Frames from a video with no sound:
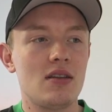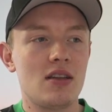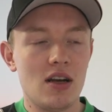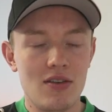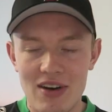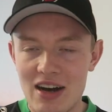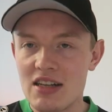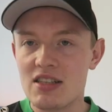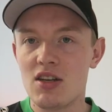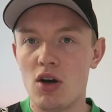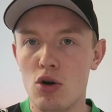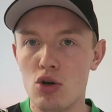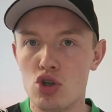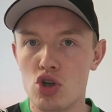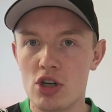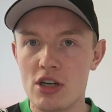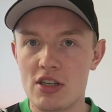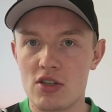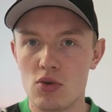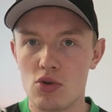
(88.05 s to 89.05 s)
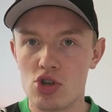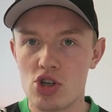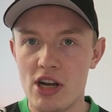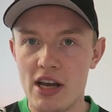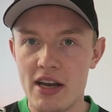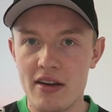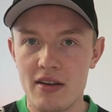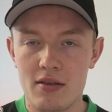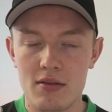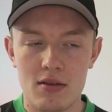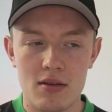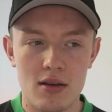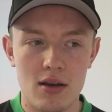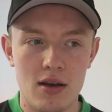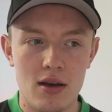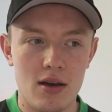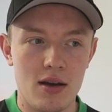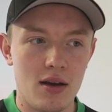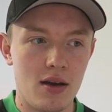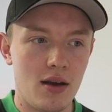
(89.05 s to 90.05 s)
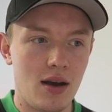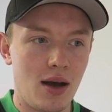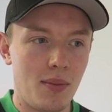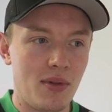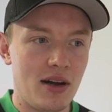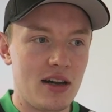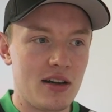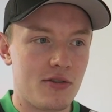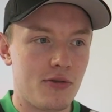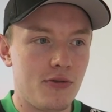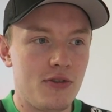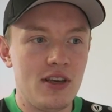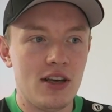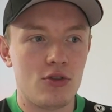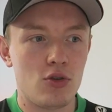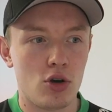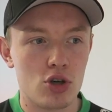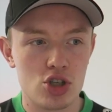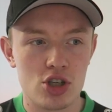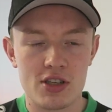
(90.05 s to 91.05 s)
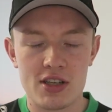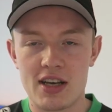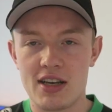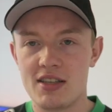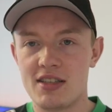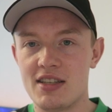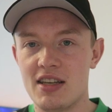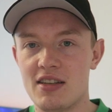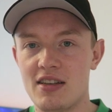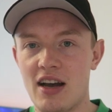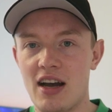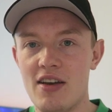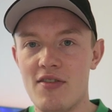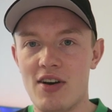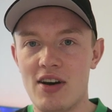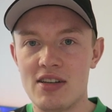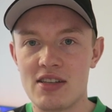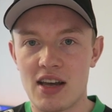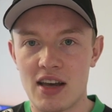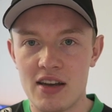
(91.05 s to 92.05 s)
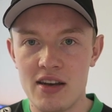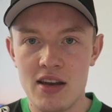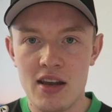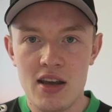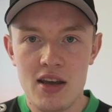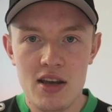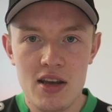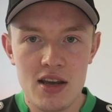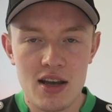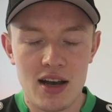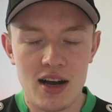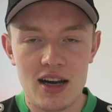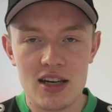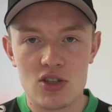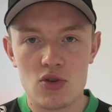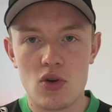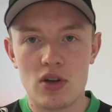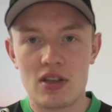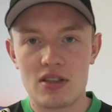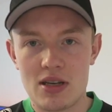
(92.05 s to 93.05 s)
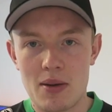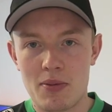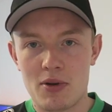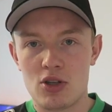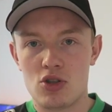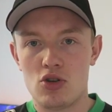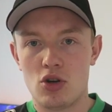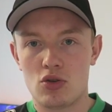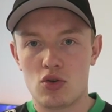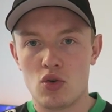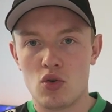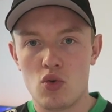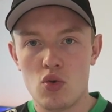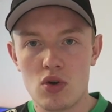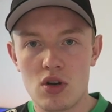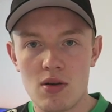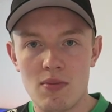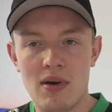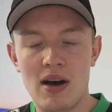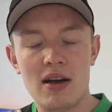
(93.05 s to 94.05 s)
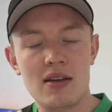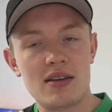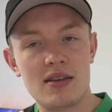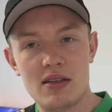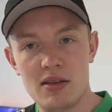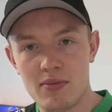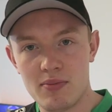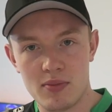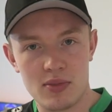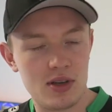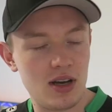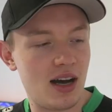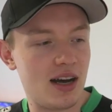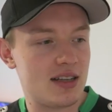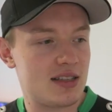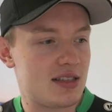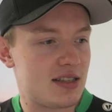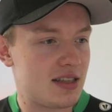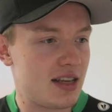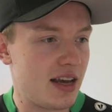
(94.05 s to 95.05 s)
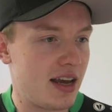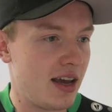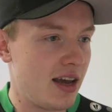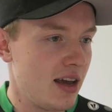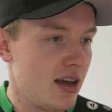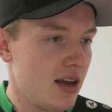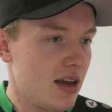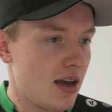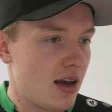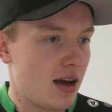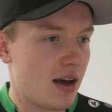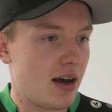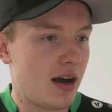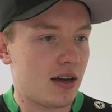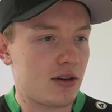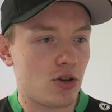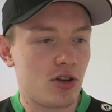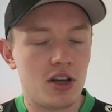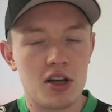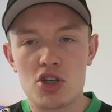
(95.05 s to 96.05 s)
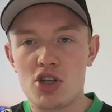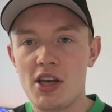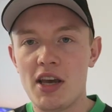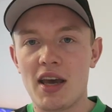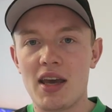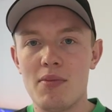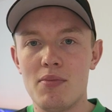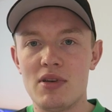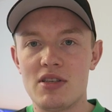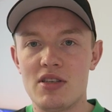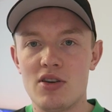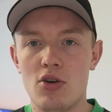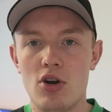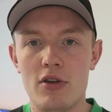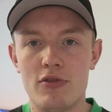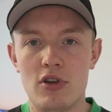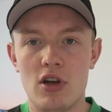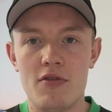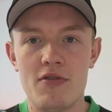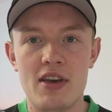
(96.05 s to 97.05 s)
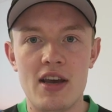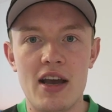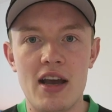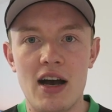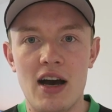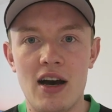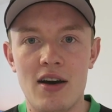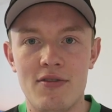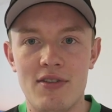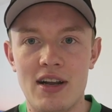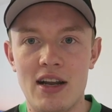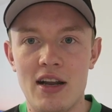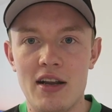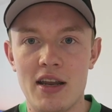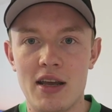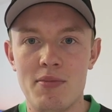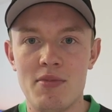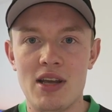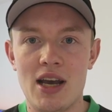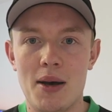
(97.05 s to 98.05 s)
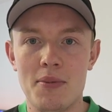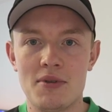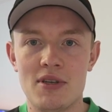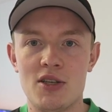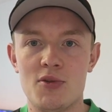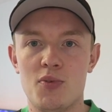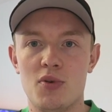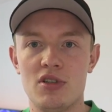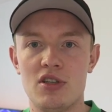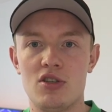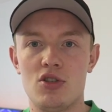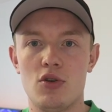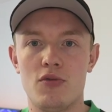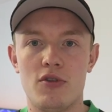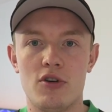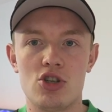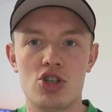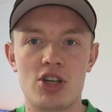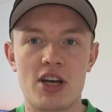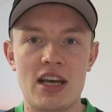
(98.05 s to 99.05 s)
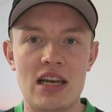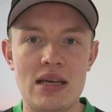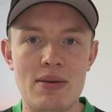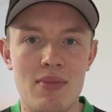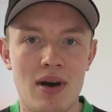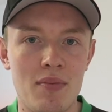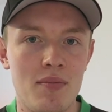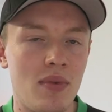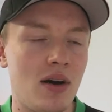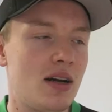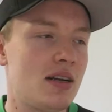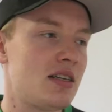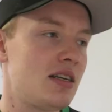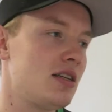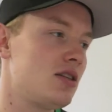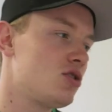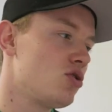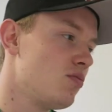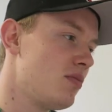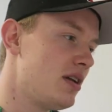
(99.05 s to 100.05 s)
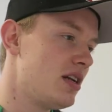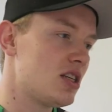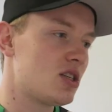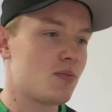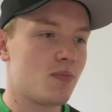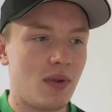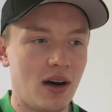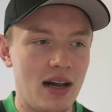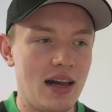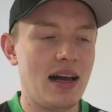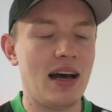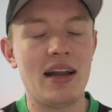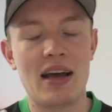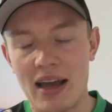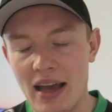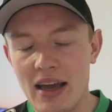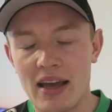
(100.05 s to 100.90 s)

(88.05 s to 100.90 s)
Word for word: Da waren sie auch schon nicht so schlecht äh, haben halt vier Torschüsse kassiert, drei waren drin. Karlsruhe hat das abgezockt und gut gemacht. Dem KSC äh, hat auch der Schiri ein bisschen geholfen, der VAR, weil halt eben die Abseitsposition von Streli Mamba, die zumindest mal ja